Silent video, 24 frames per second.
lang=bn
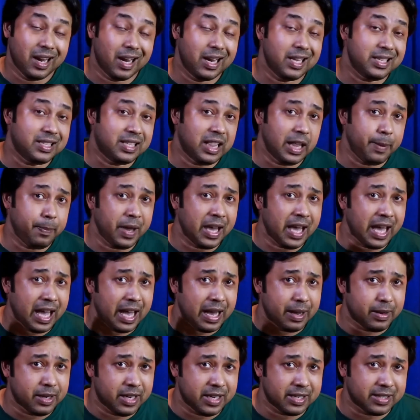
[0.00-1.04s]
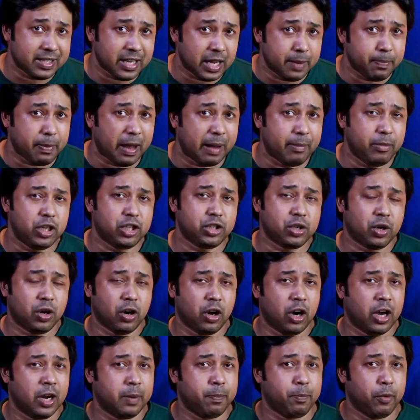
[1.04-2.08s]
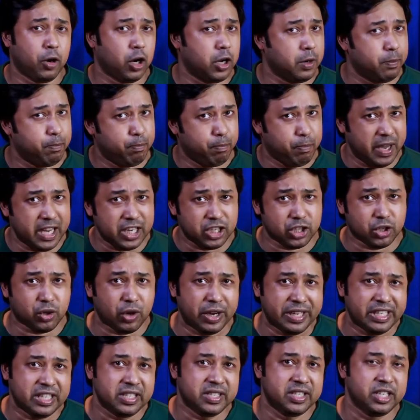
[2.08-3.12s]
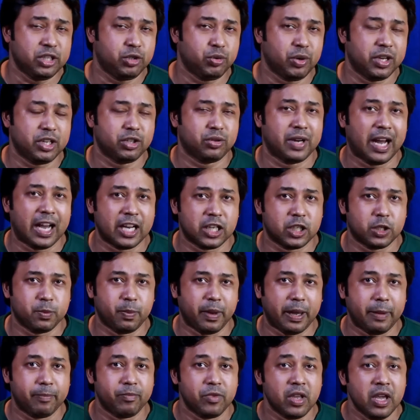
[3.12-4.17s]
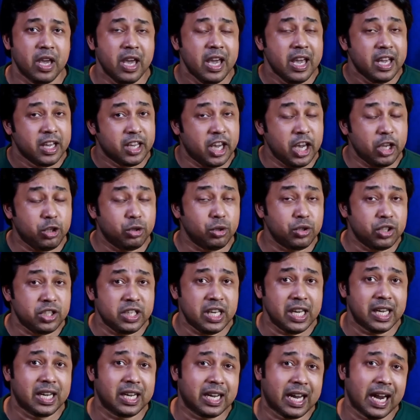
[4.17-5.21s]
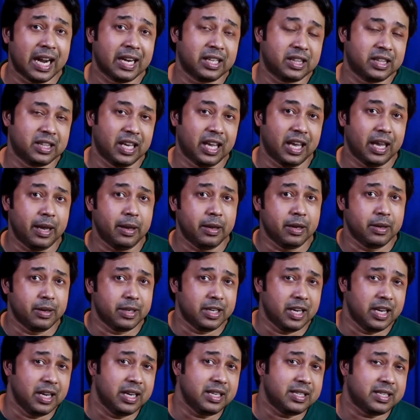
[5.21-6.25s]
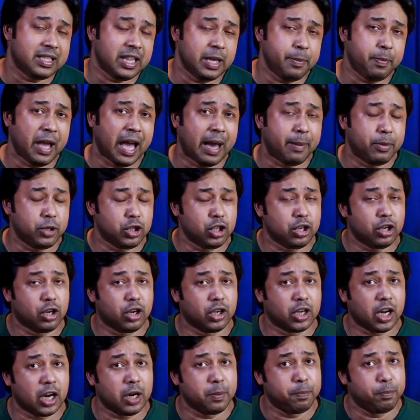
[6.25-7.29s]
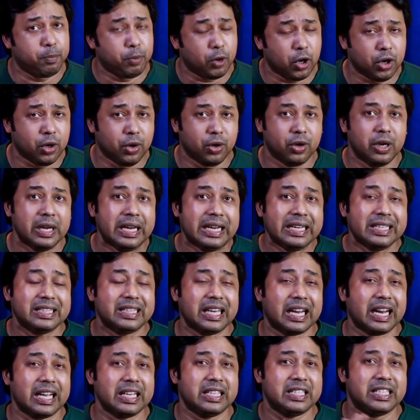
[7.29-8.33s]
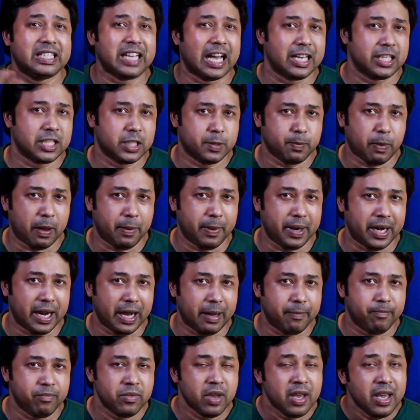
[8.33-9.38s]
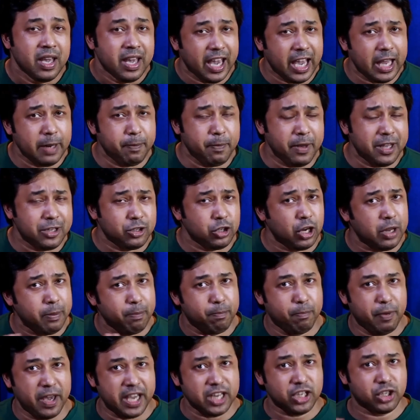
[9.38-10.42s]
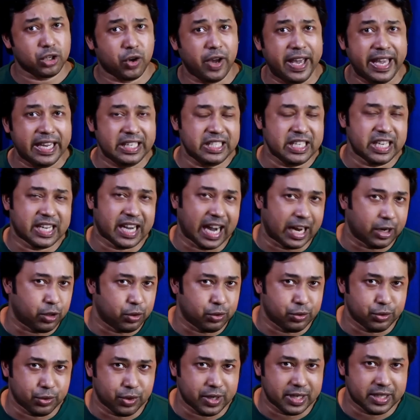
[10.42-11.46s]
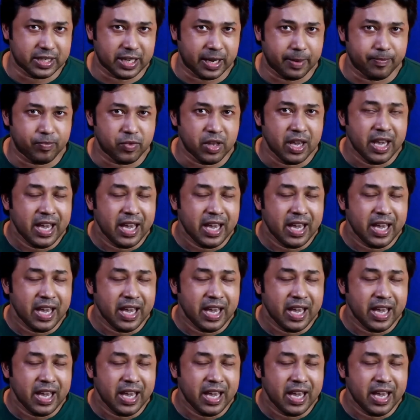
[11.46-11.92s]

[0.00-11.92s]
রিলিজ স্লিপে রেজাল্ট পাবলিশড হওয়ার পর বেশ কয়েকটি সিচুয়েশন আসবে কিছু শিক্ষার্থী রিলিজ স্লিপে আবেদন করার পরও তারা চান্স পাবে না এর পিছনে বেশ কয়েকটি কারণ রয়েছে